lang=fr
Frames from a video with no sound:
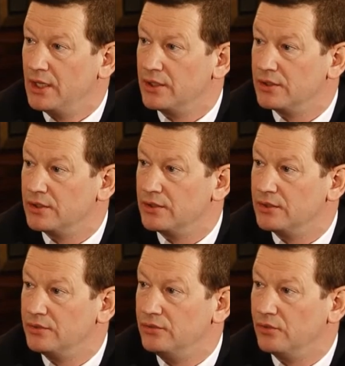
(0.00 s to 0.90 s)

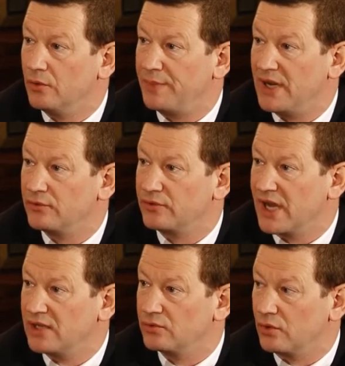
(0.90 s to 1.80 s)
n'ont pas de
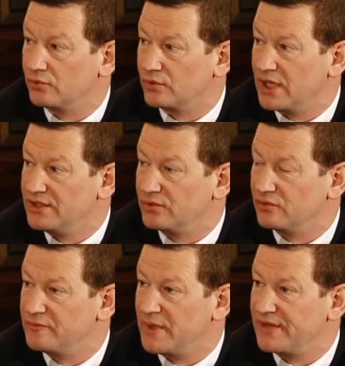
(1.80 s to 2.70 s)
carte ou en tout cas n'y
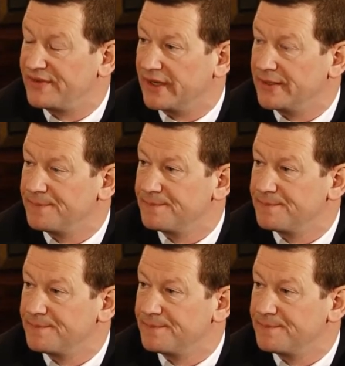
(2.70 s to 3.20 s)
trouvent pas d'intérêt.